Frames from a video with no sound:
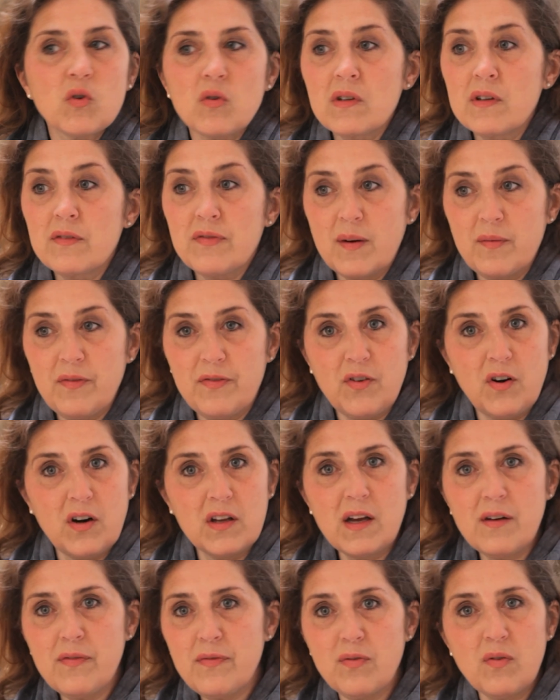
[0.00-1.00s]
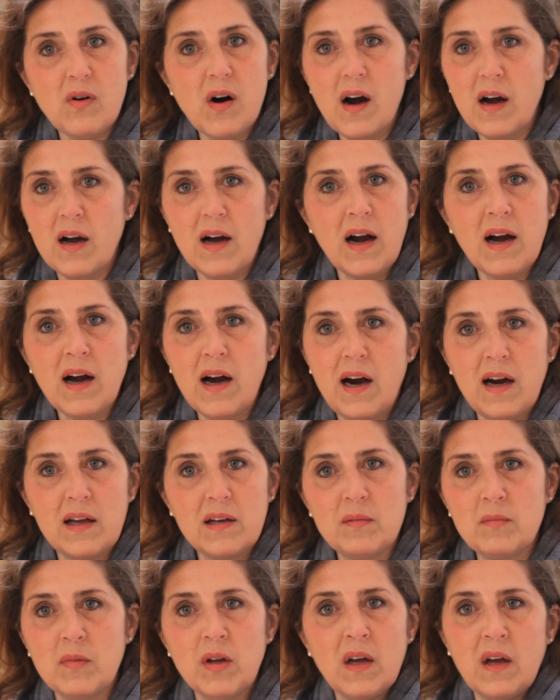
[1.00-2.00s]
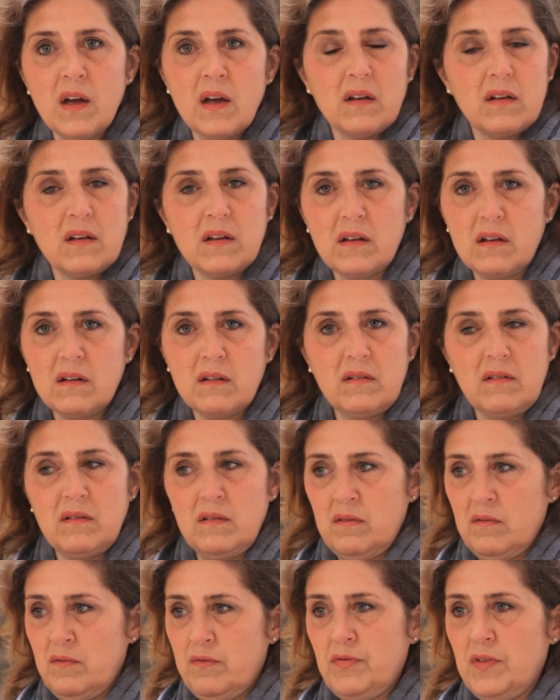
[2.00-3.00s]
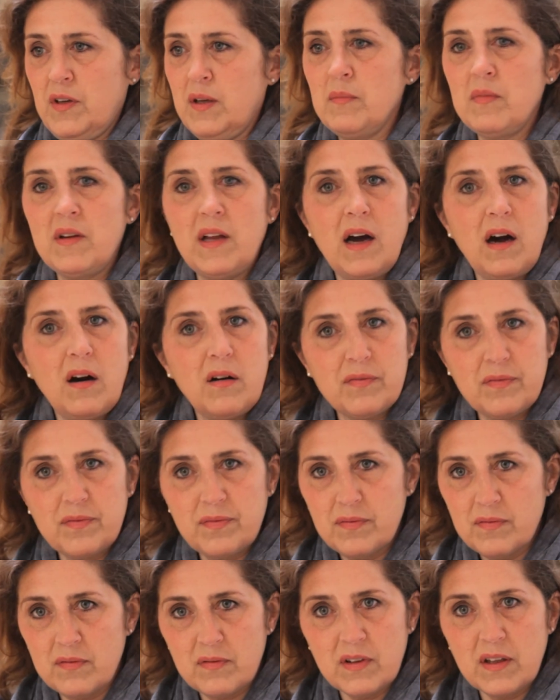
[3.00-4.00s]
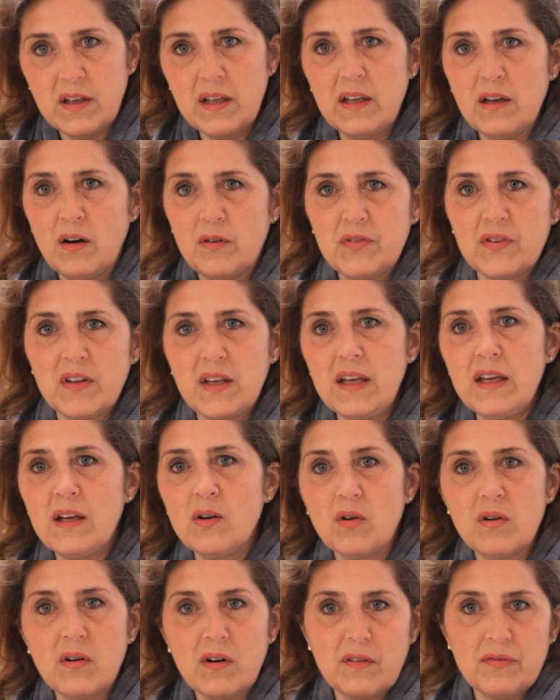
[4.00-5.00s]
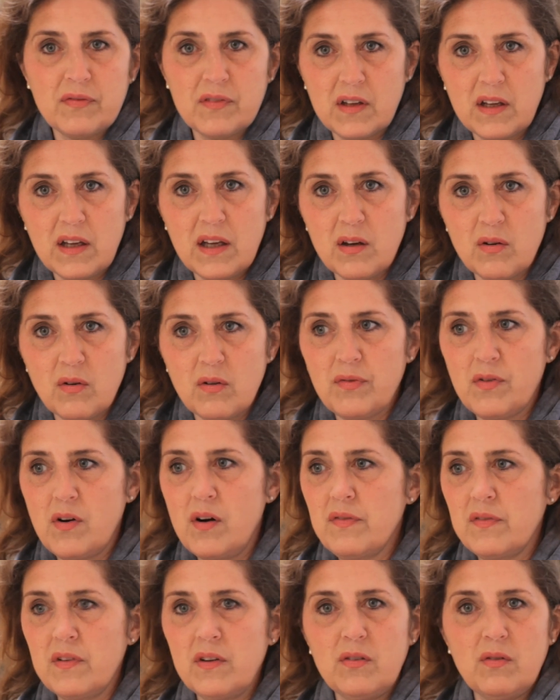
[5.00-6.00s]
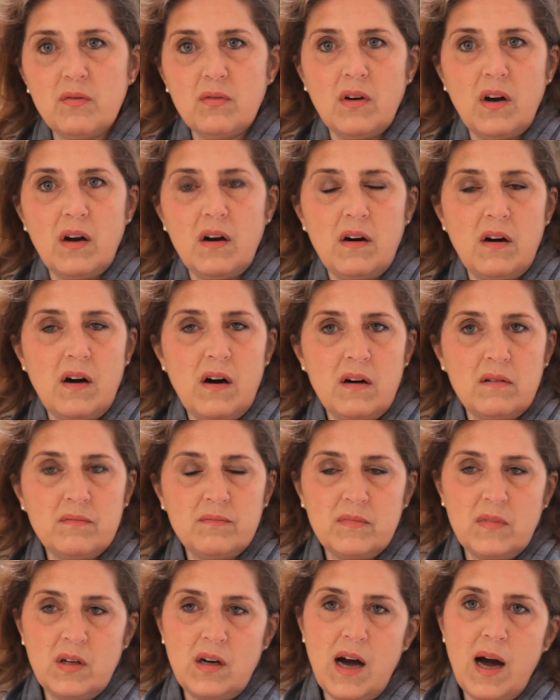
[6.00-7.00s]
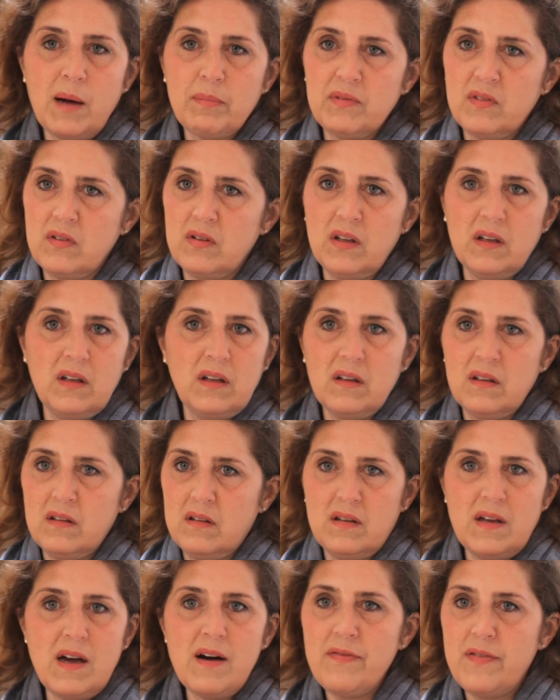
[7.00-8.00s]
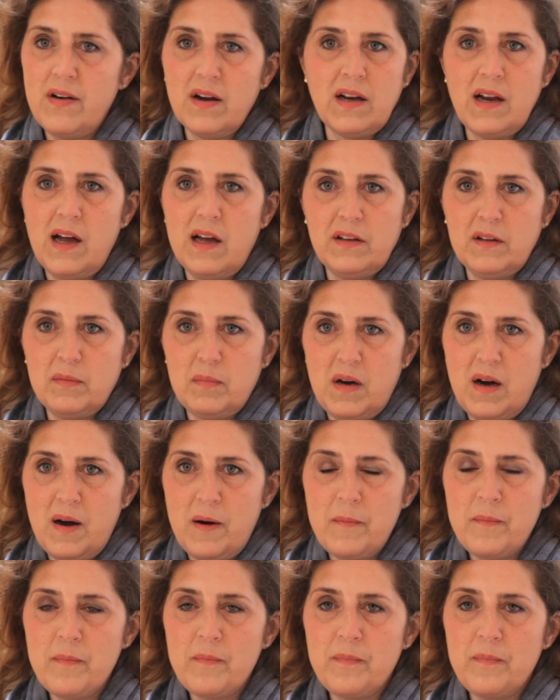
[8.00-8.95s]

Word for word: Grunde vom Fördervorgang, einem äh, Film, der auf, aufs Kino, auf eine Kinoveröffentlichung äh, abzielt, sehr vergleichbar.